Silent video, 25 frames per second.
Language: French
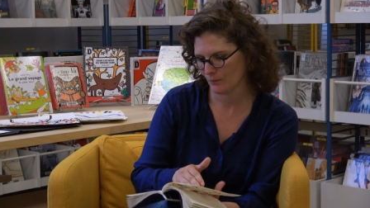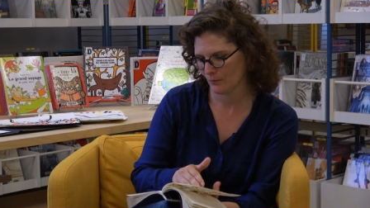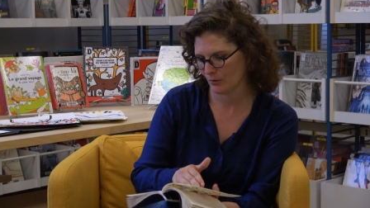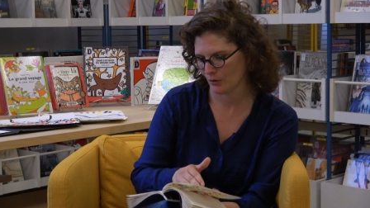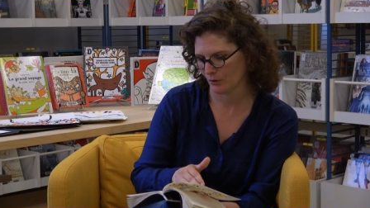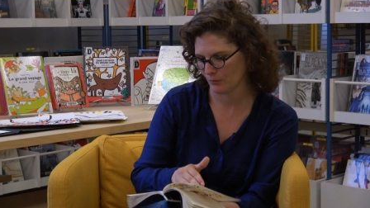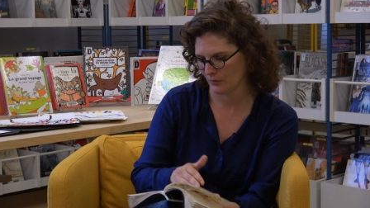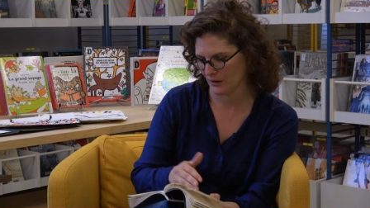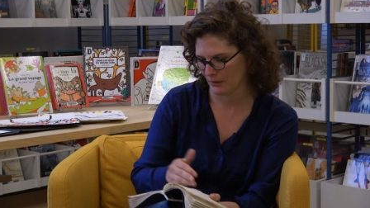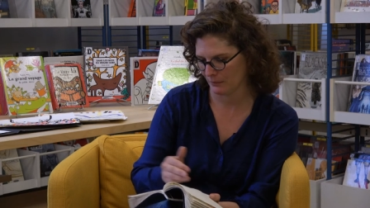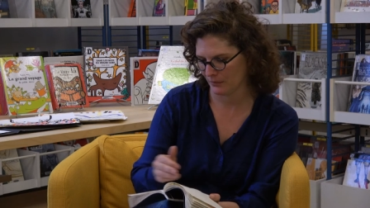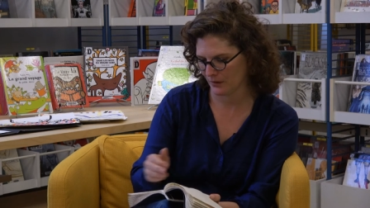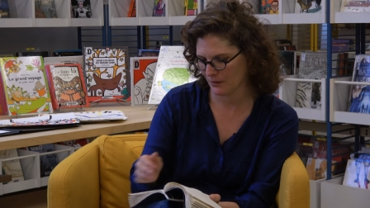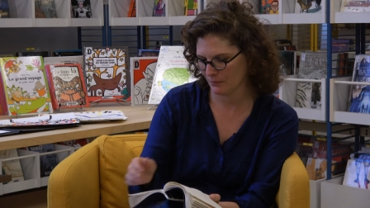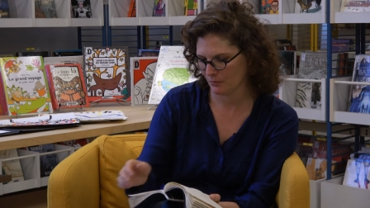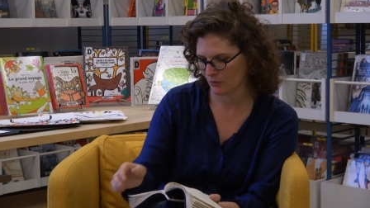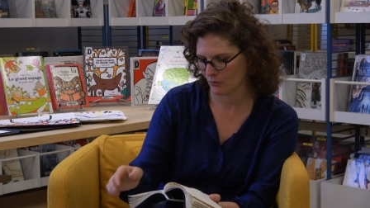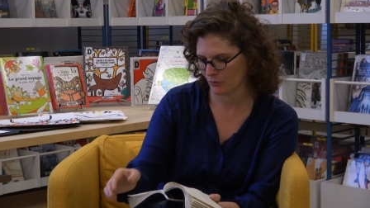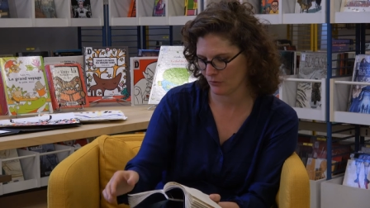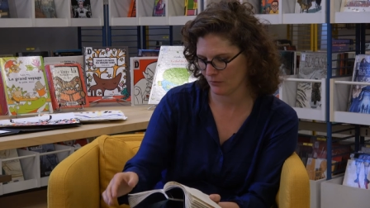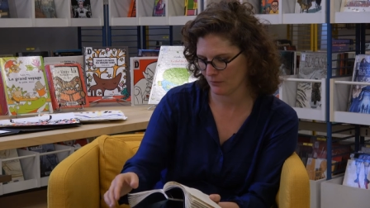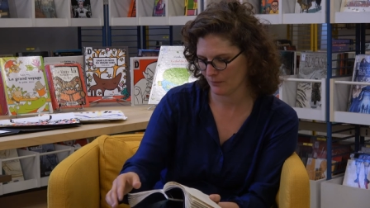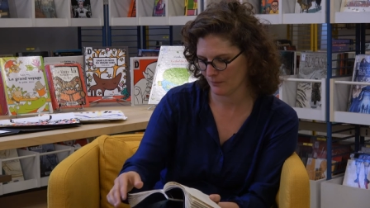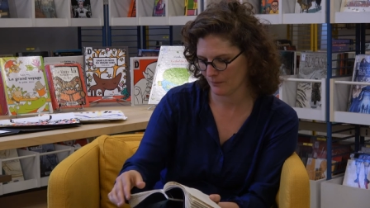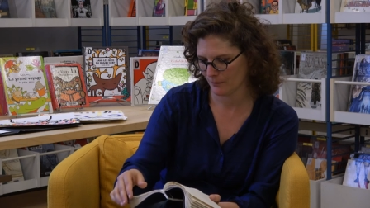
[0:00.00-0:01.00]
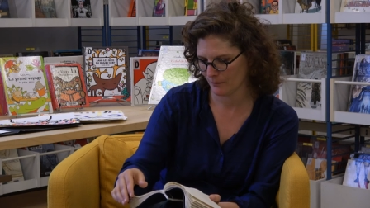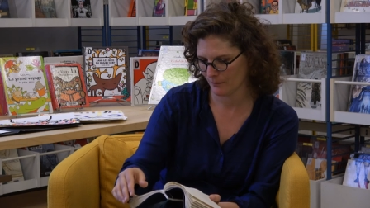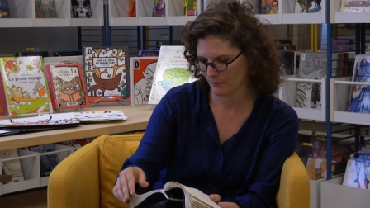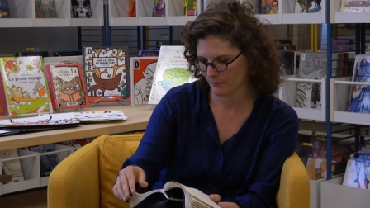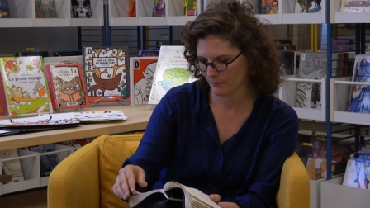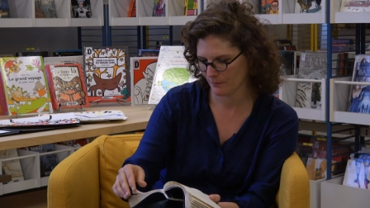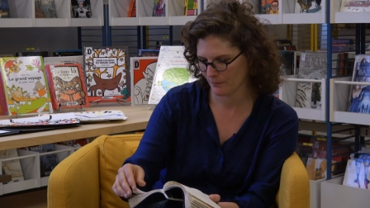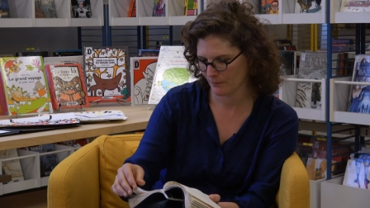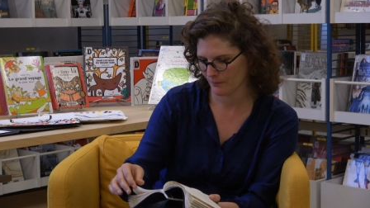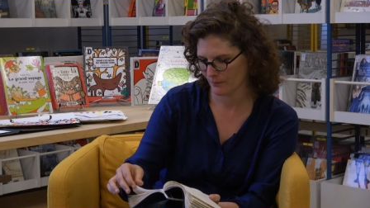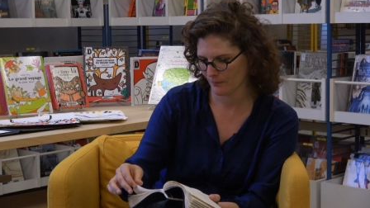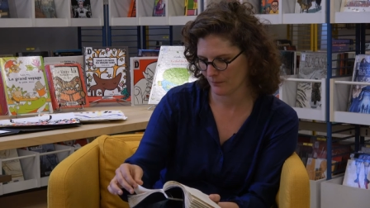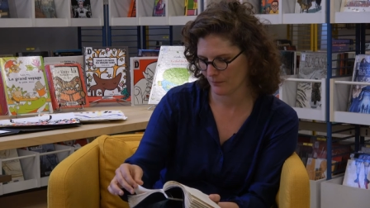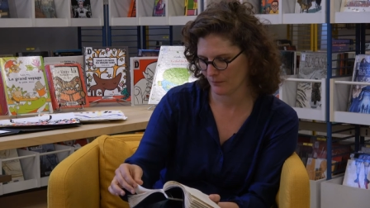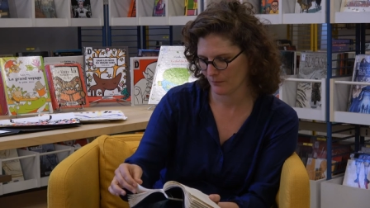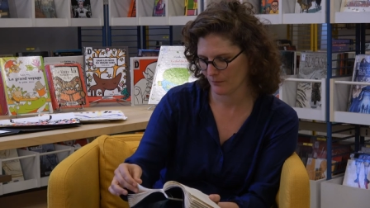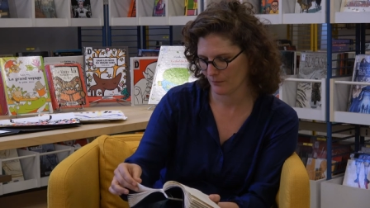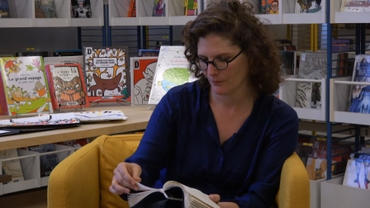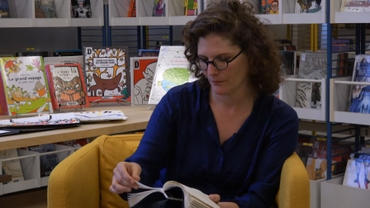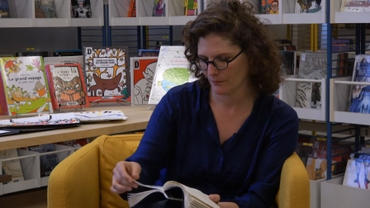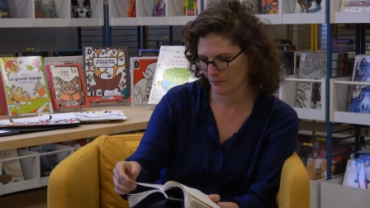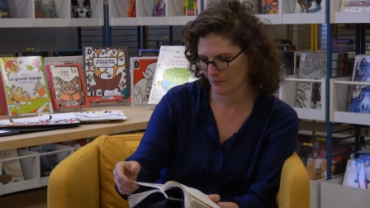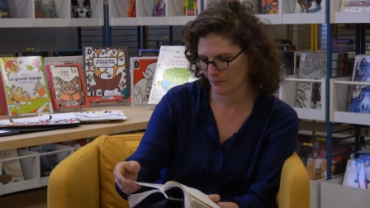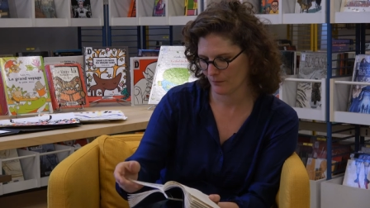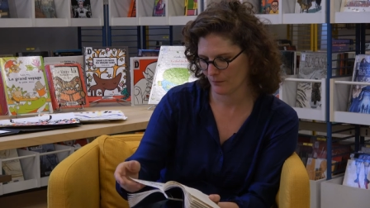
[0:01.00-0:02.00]
premier biberon,
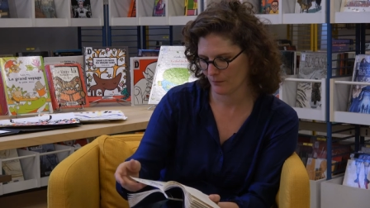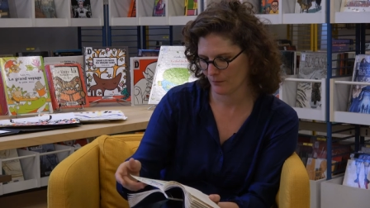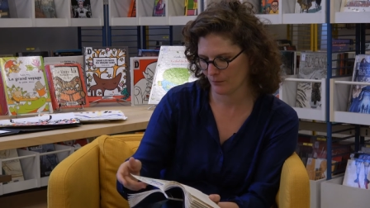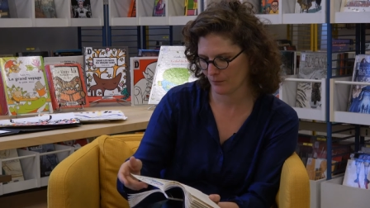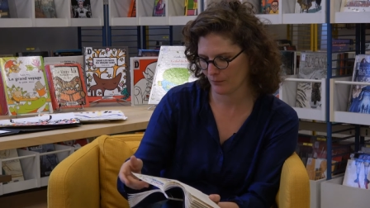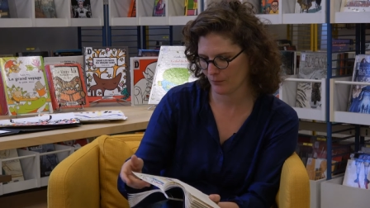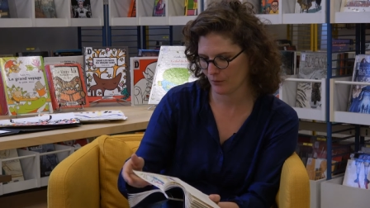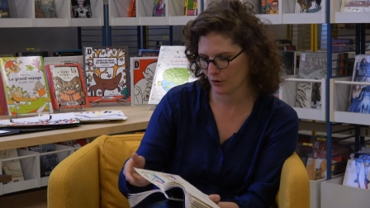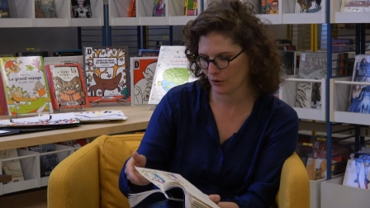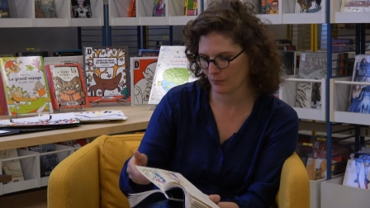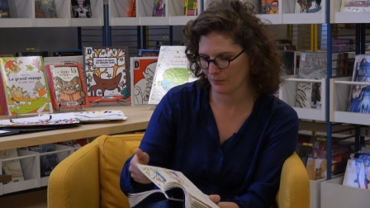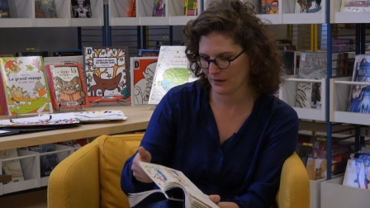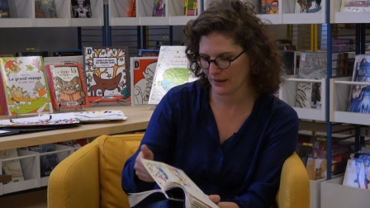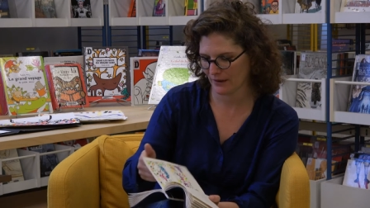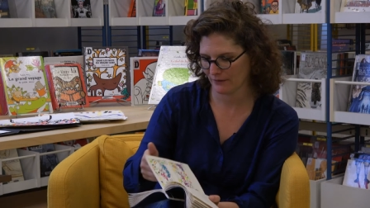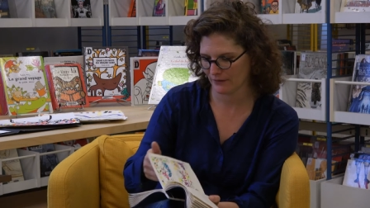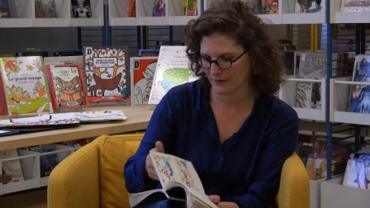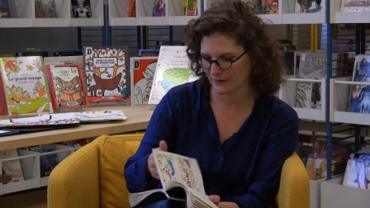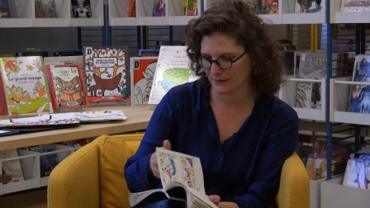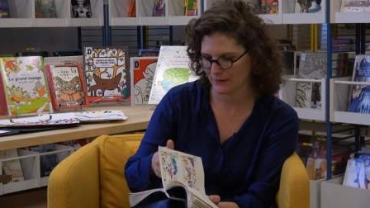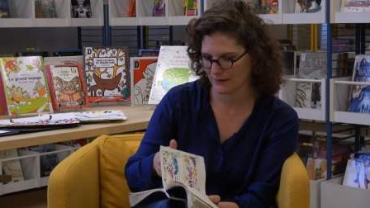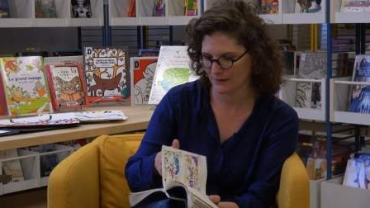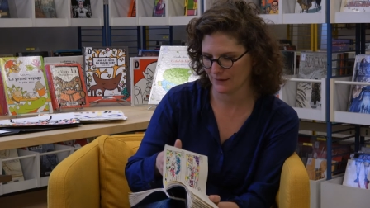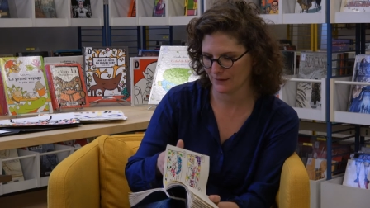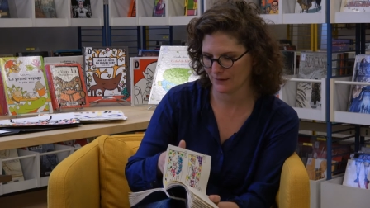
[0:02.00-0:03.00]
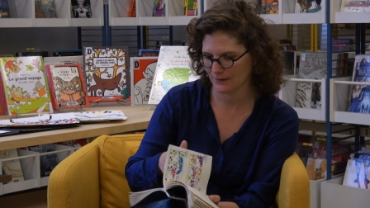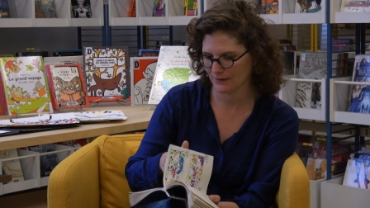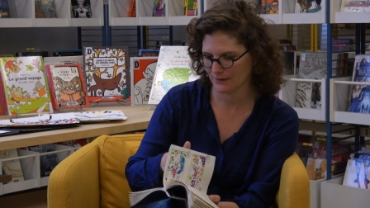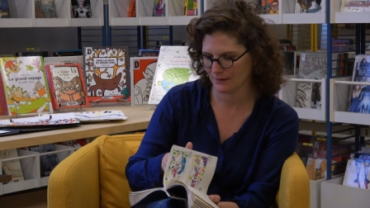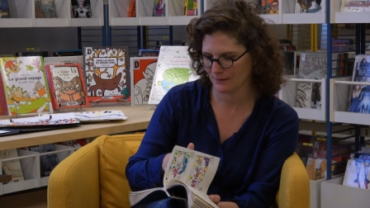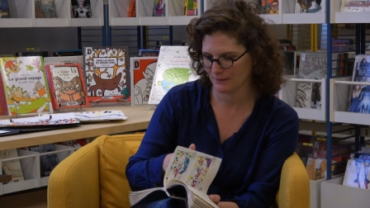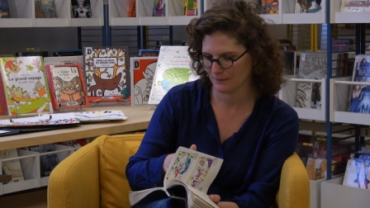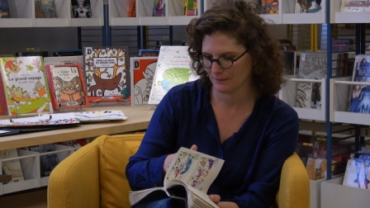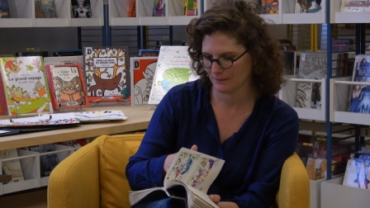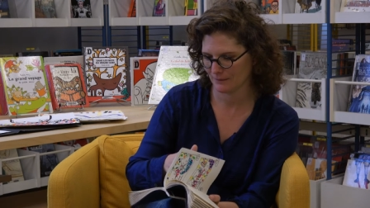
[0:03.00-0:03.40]
première visite,